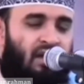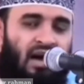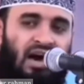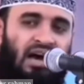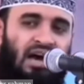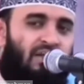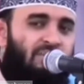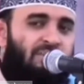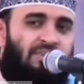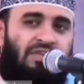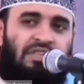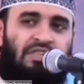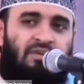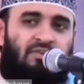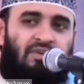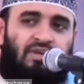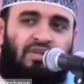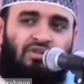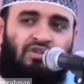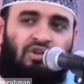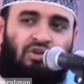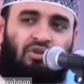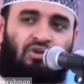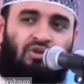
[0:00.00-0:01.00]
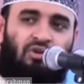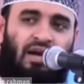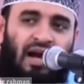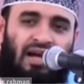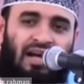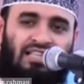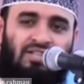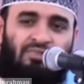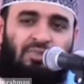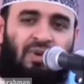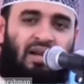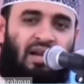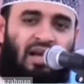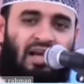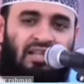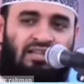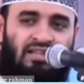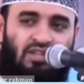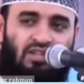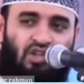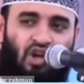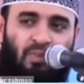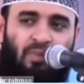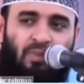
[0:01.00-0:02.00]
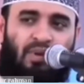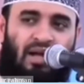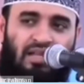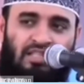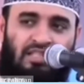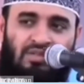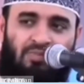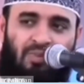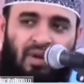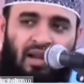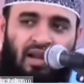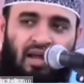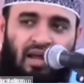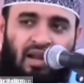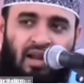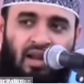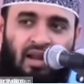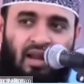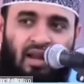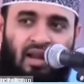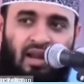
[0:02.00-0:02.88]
আর পৃথিবীর যত গাছপালা আছে সব গাছপালা